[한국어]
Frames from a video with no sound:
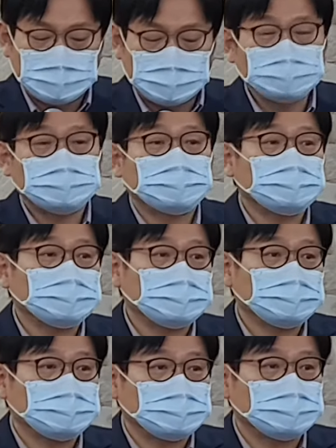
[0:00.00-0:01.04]

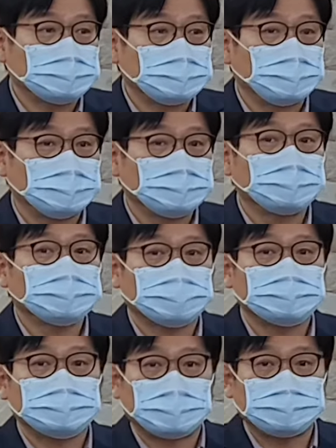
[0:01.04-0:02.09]
멋진
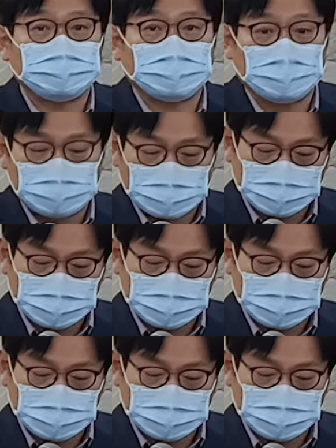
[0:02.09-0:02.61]
여선지자입니다.